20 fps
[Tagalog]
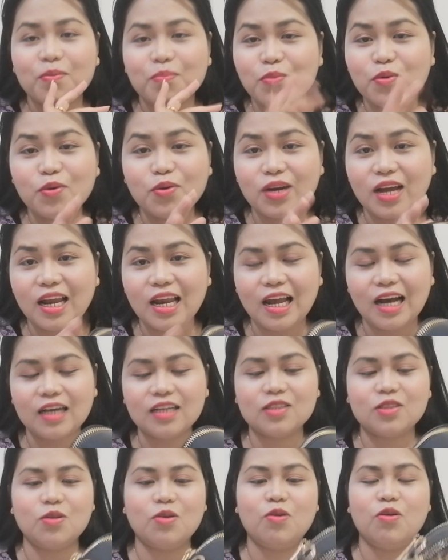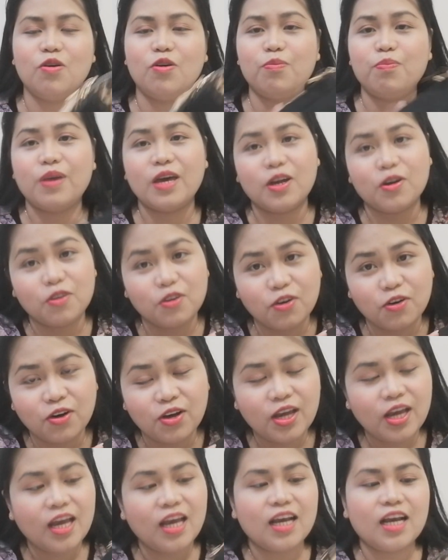Mura lang to, pero
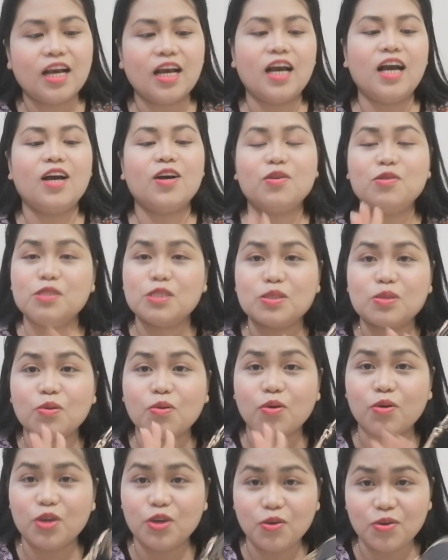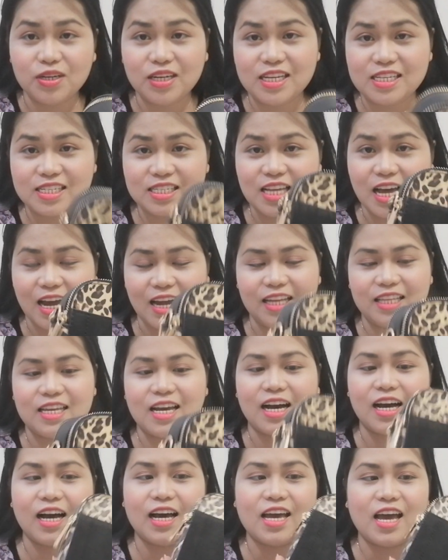gusto ko yung design
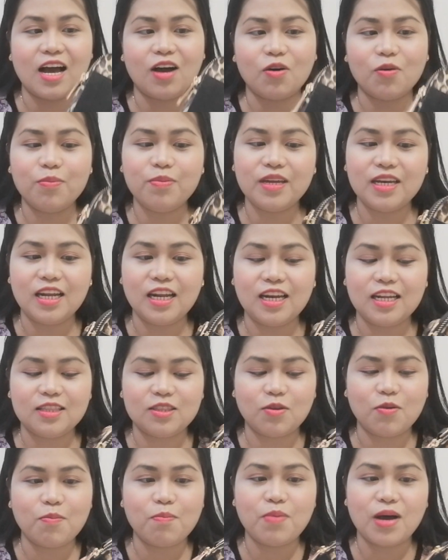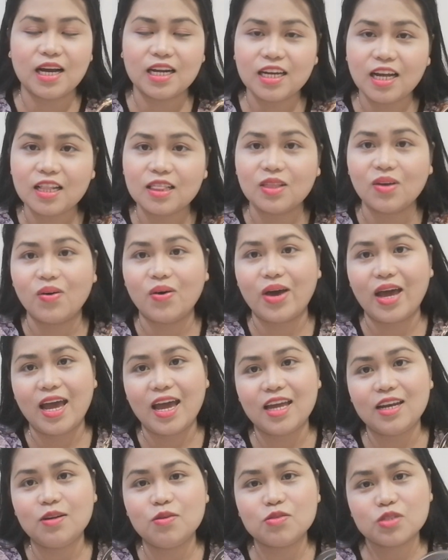niya kaya ako binili tong bag na to
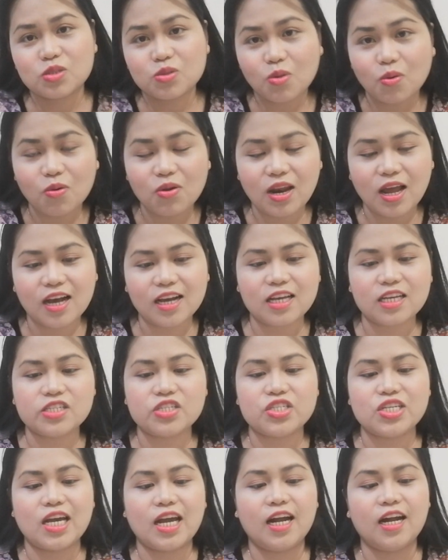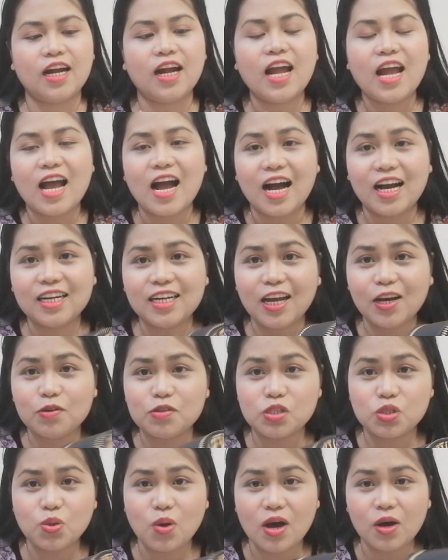and gusto ko lang i-share. Ang
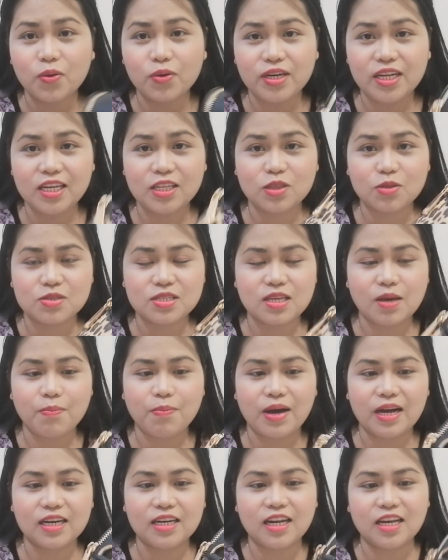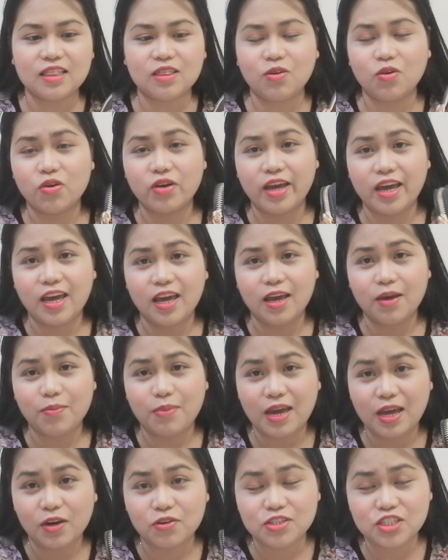nagustuhan ko dito sa bag na to eh
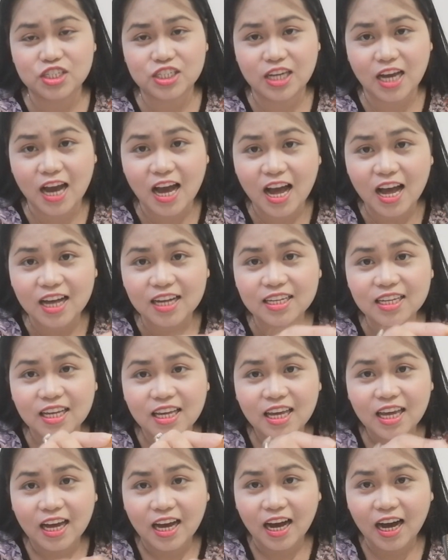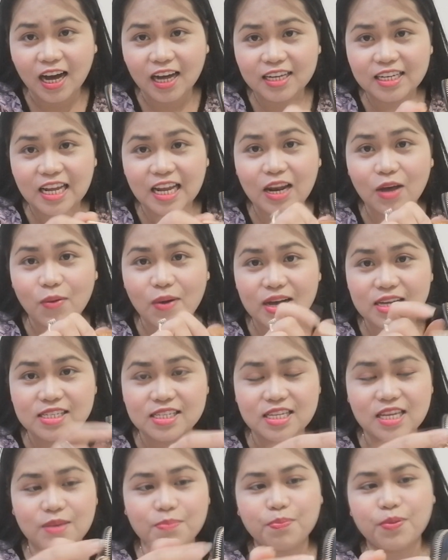meron siyang uh, dalawang
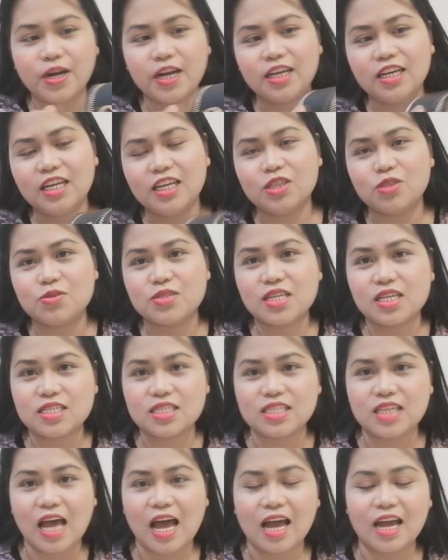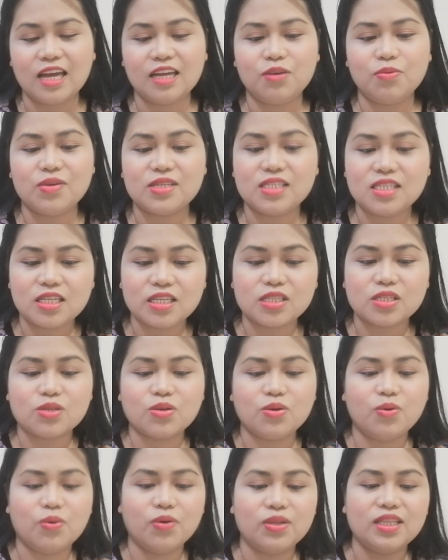zipper dito sa side which is
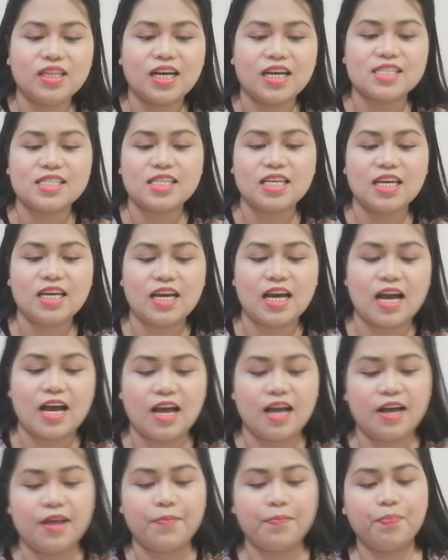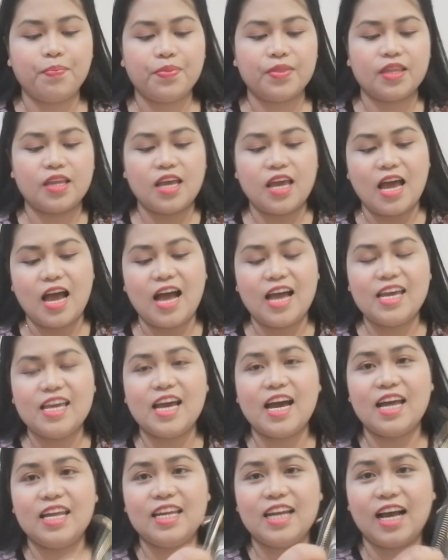good kasi nga ayan,